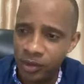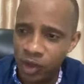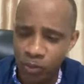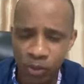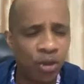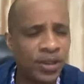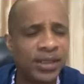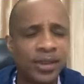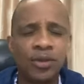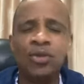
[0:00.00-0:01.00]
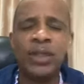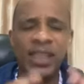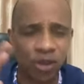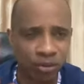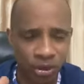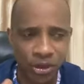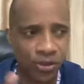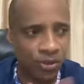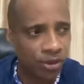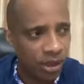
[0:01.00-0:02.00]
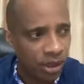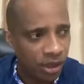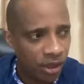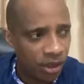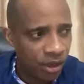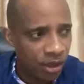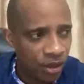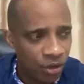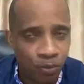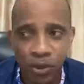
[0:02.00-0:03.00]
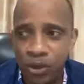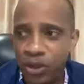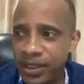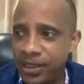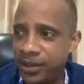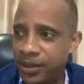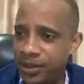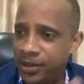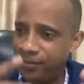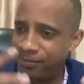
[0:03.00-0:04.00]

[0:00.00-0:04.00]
tu peux connaître tous les hommes de Dieu, tu peux connaître euh,